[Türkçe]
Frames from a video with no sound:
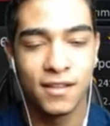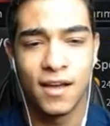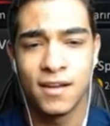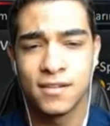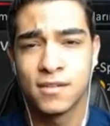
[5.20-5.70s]

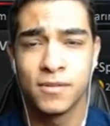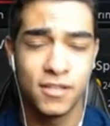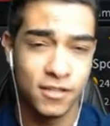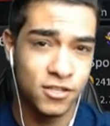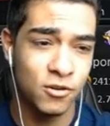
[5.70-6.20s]
Her zaman
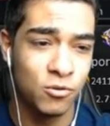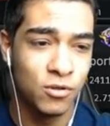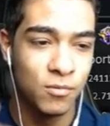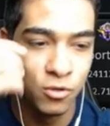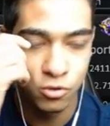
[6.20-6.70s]
geçen gün
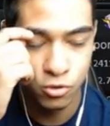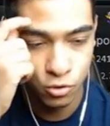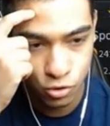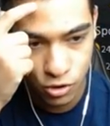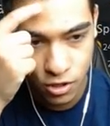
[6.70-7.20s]
de
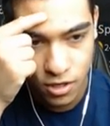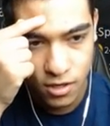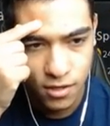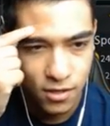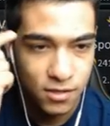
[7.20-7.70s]
biliyorsunuz
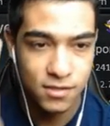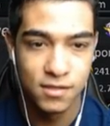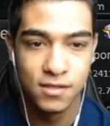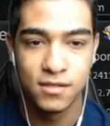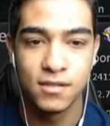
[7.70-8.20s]

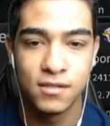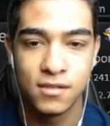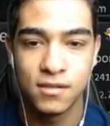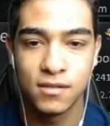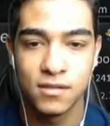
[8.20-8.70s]

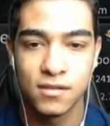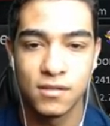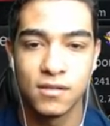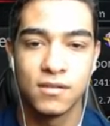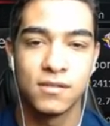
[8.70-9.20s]
sınırsız
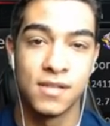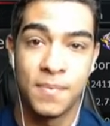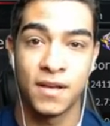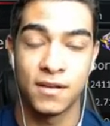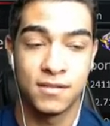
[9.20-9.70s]

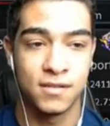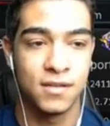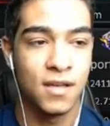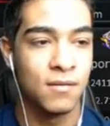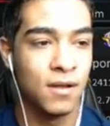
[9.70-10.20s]
ZP kasası geldi.